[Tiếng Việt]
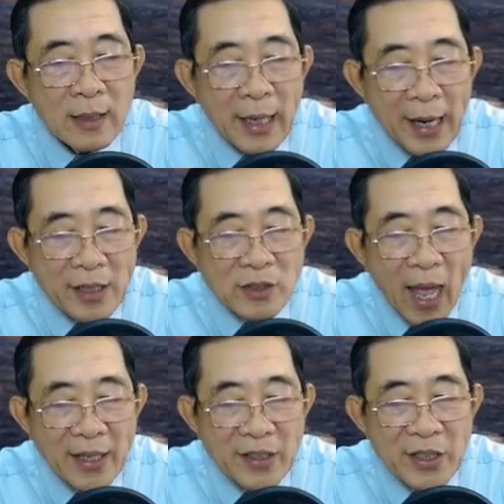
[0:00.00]
Hiện
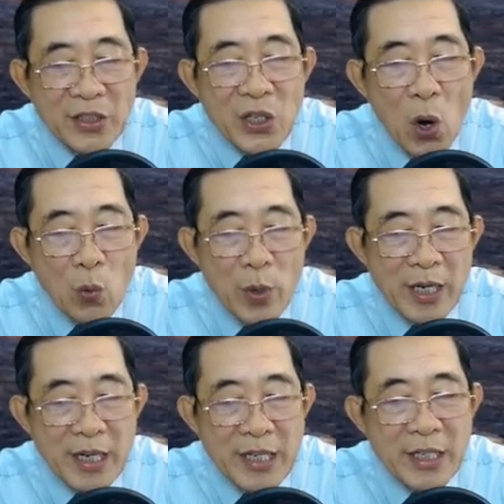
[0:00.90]
tại do nguyên
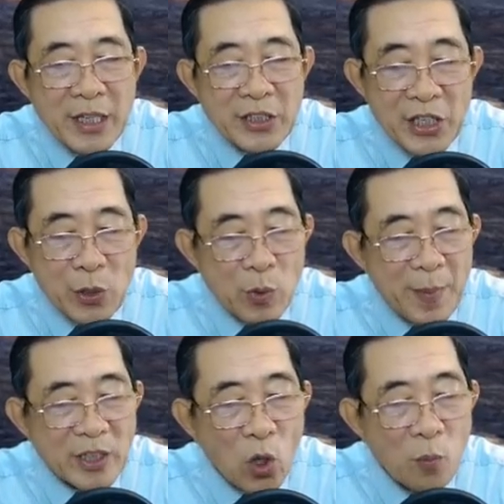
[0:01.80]
khí ít nhiều đã
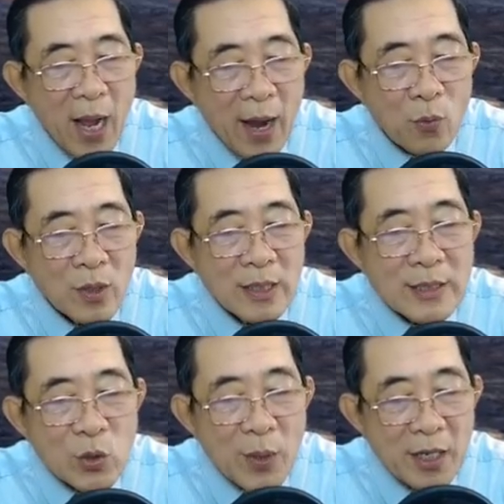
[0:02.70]
bị tổn hao,
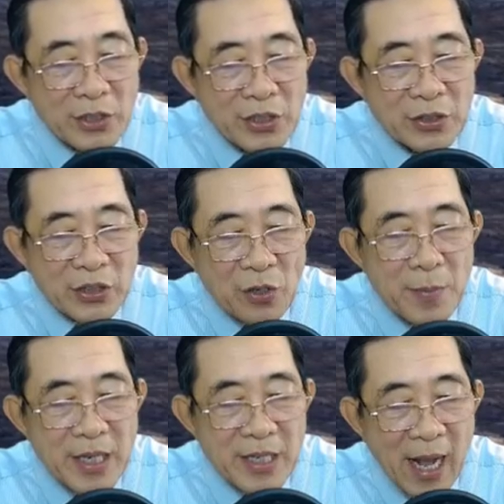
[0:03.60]
cho nên Dương Tử
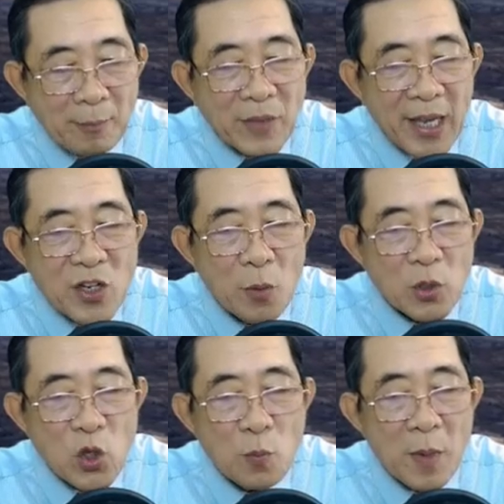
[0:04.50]
My cảm thấy có một
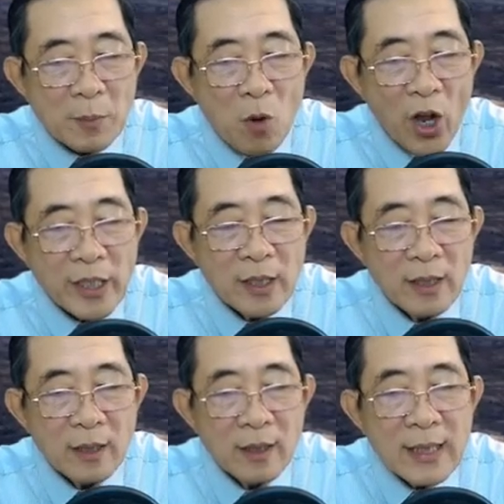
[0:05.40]
chút mệt mỏi.
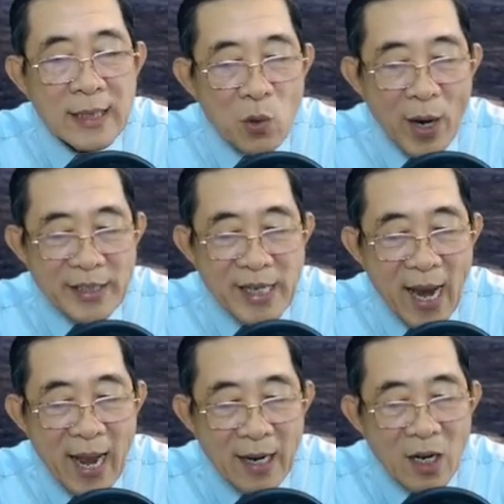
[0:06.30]
Ngoài
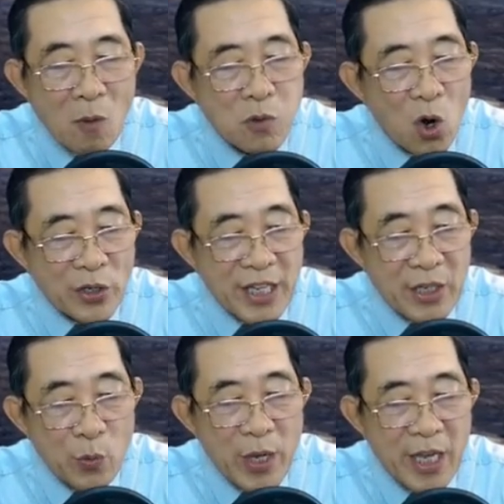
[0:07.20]
ra không còn gì
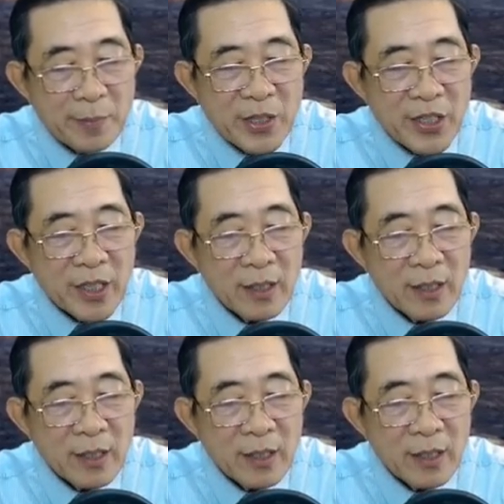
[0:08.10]
nguy hiểm nữa.